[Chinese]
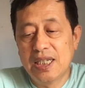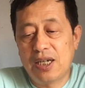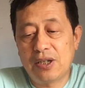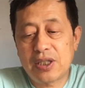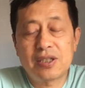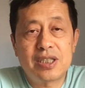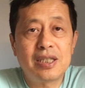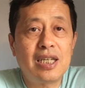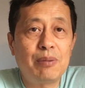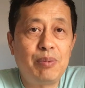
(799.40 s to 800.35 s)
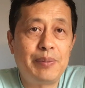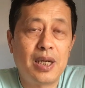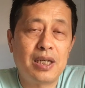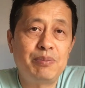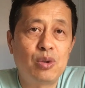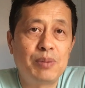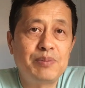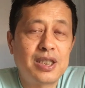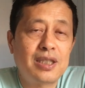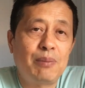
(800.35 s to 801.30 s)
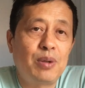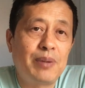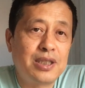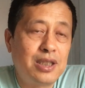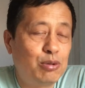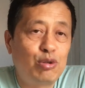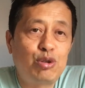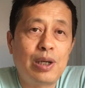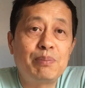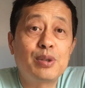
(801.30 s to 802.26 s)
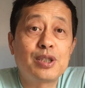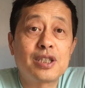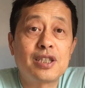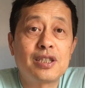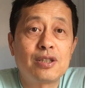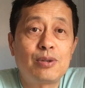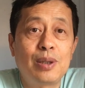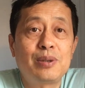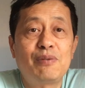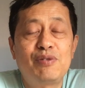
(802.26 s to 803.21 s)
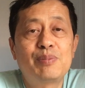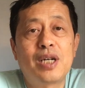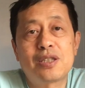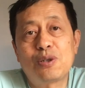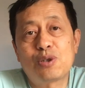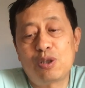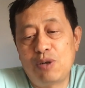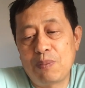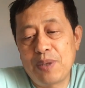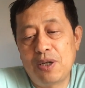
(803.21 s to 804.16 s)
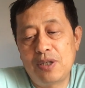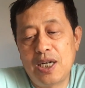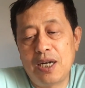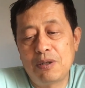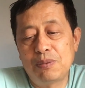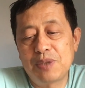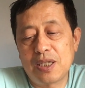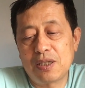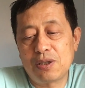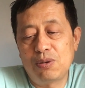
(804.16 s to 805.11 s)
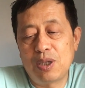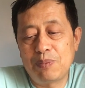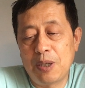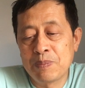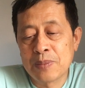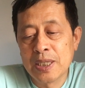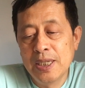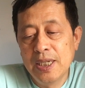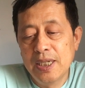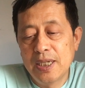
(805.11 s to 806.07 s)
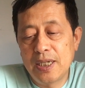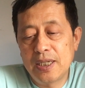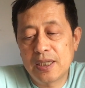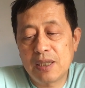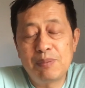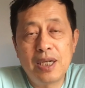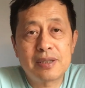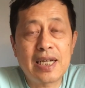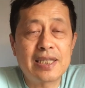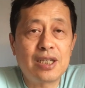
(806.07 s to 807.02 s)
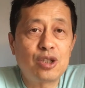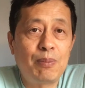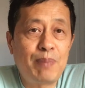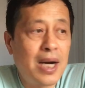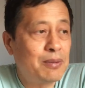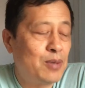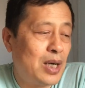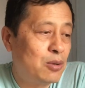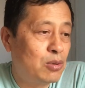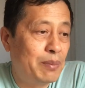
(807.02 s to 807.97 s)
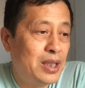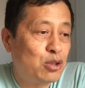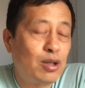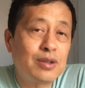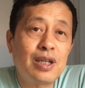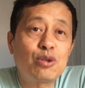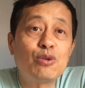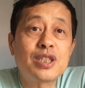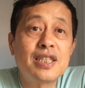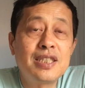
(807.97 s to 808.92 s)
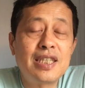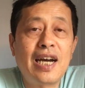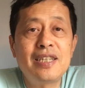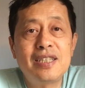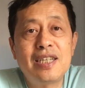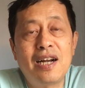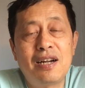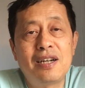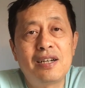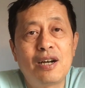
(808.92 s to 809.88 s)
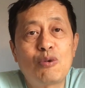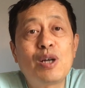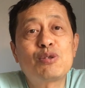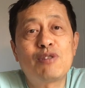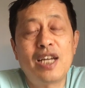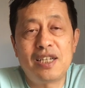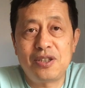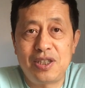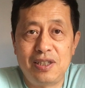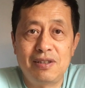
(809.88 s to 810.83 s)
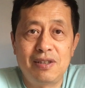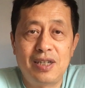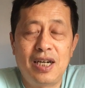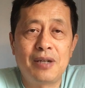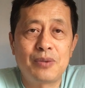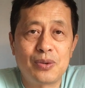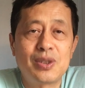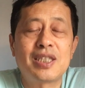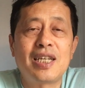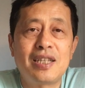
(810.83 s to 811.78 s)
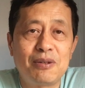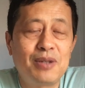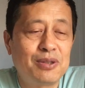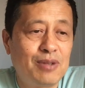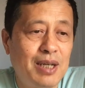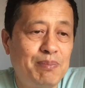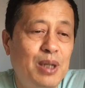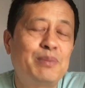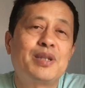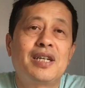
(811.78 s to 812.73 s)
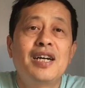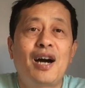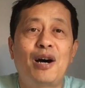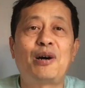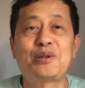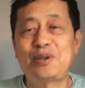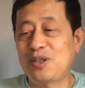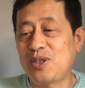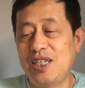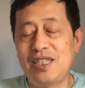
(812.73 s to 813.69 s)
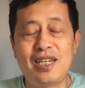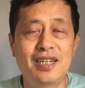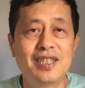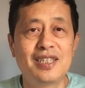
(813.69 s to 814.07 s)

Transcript: 好，这是今天的播报。那么我们今天播报几乎全部是全军覆没，都是黄标啊。我们讲的都是黄标，呃，那么大家就帮忙我们宣传，多增加一点儿啊关注量就行。啊，都增加的关注量，帮我们好好宣传一下，